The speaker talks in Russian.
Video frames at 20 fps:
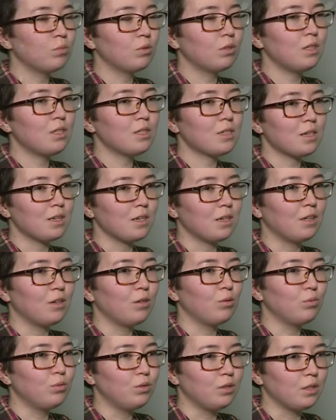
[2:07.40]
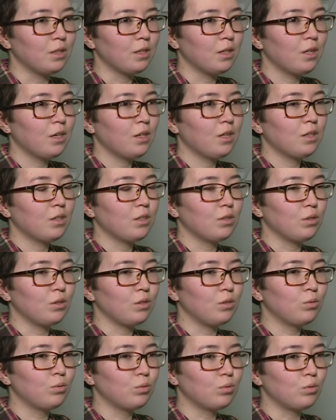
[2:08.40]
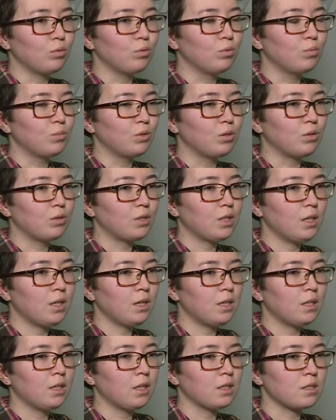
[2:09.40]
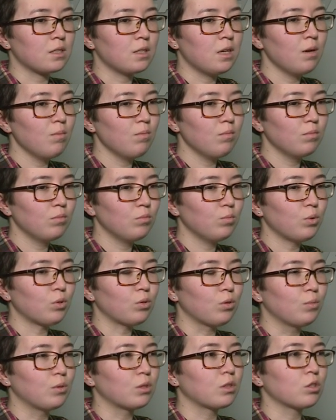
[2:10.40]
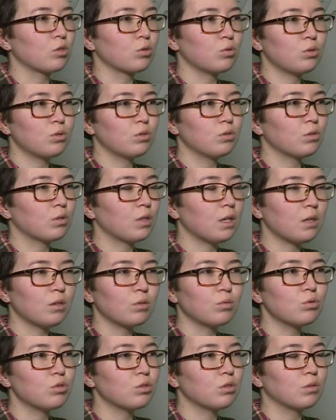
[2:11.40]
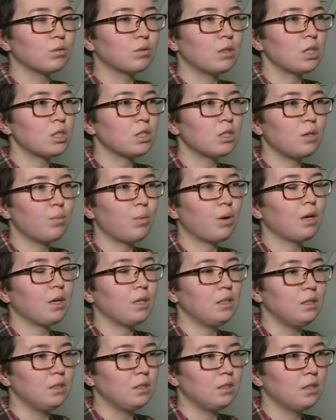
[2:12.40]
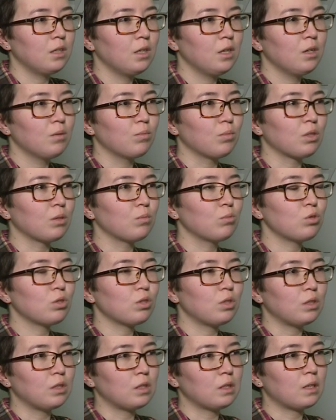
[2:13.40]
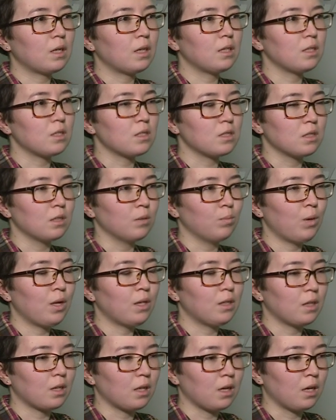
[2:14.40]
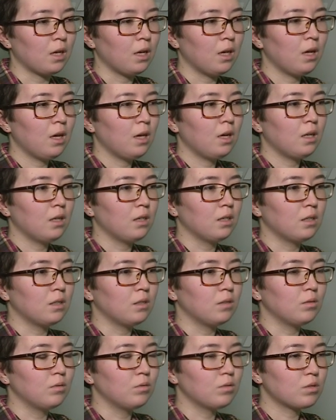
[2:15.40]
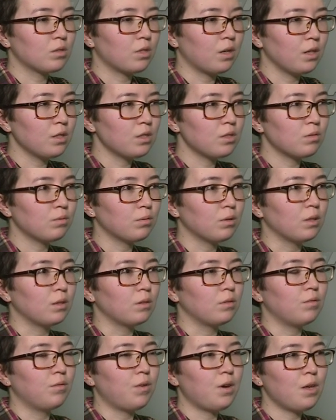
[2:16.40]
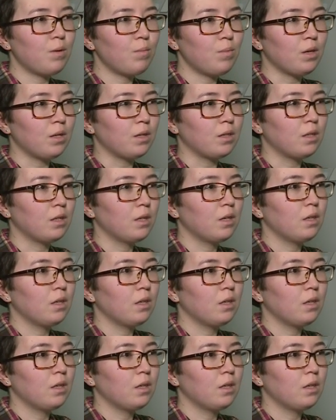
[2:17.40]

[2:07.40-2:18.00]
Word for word: Ну, если люди э, идут и думают, а я сдам, ну потом откажусь, так лучше даже не приходить, потому что это тратится опять-таки э, средства, время